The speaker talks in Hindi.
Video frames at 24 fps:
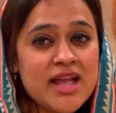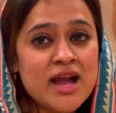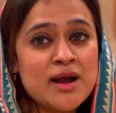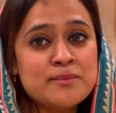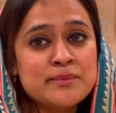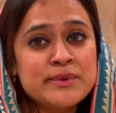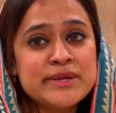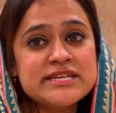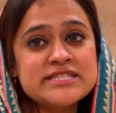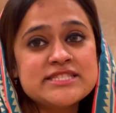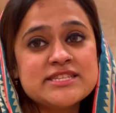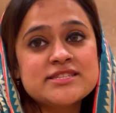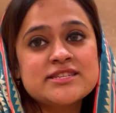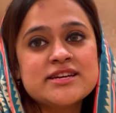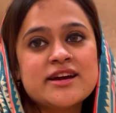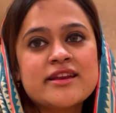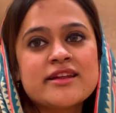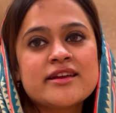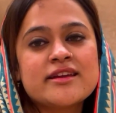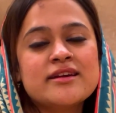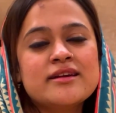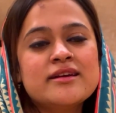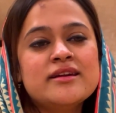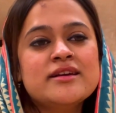हम नीचे जा
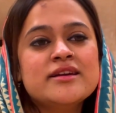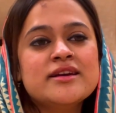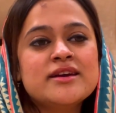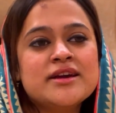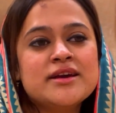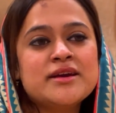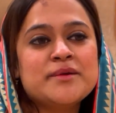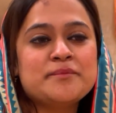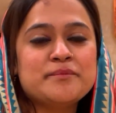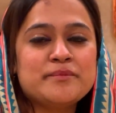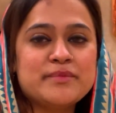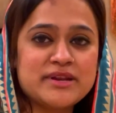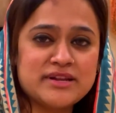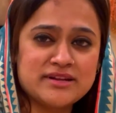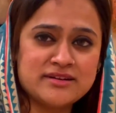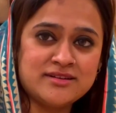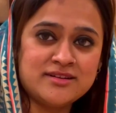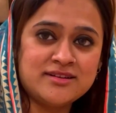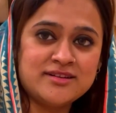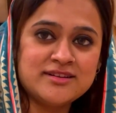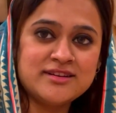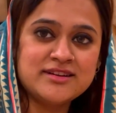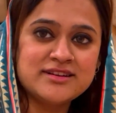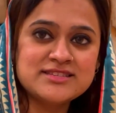रहे
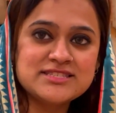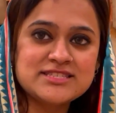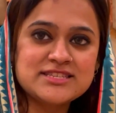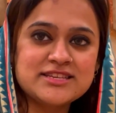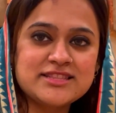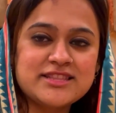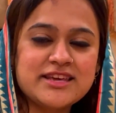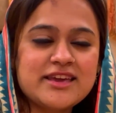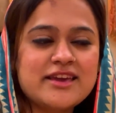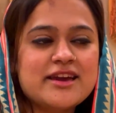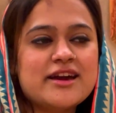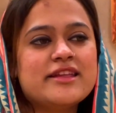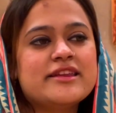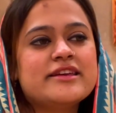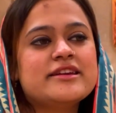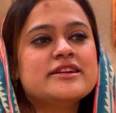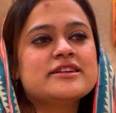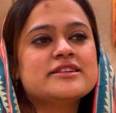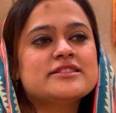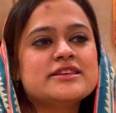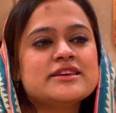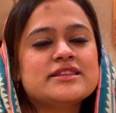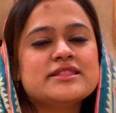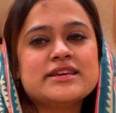हैं लंच की तैयारी
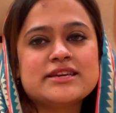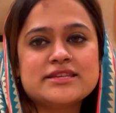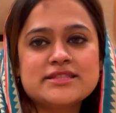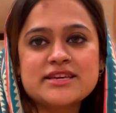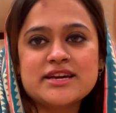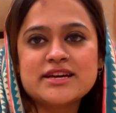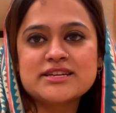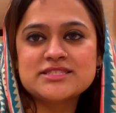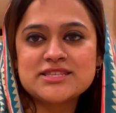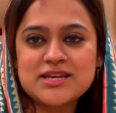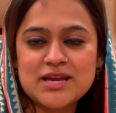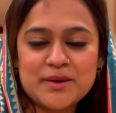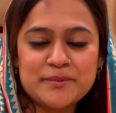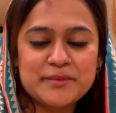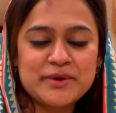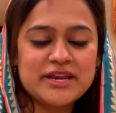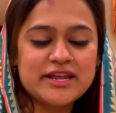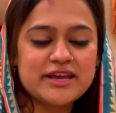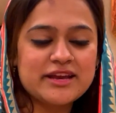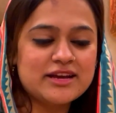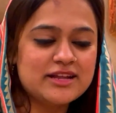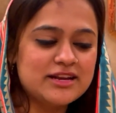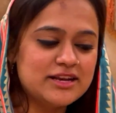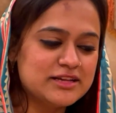करते हैं देखते हैं आज क्या
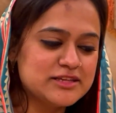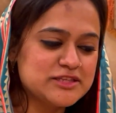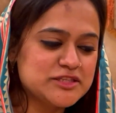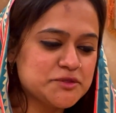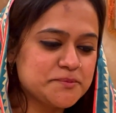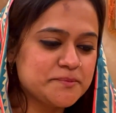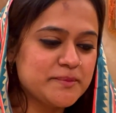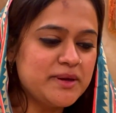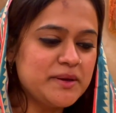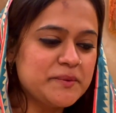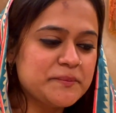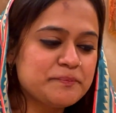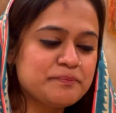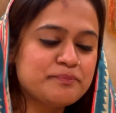बनेगा लंच में